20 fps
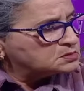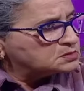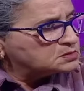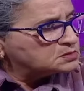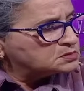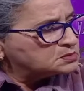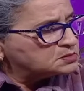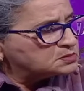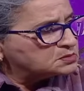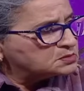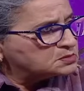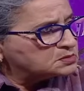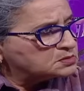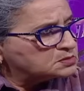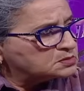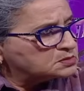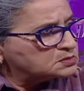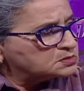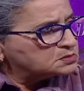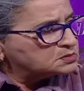انه يكون الضيف ديال
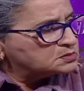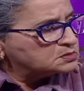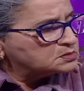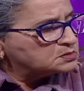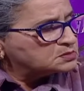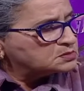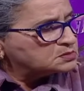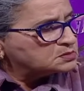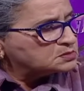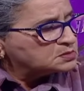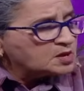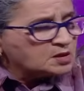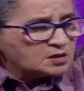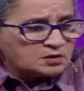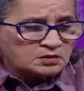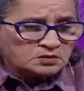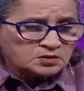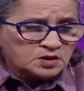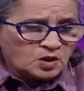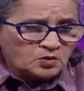المفاجاه
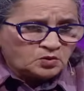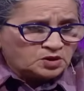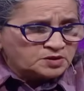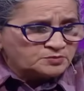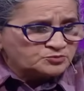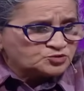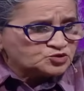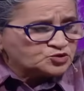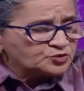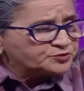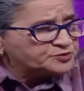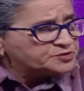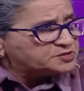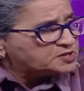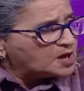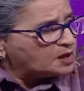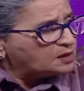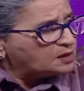الله اعلم شوف انت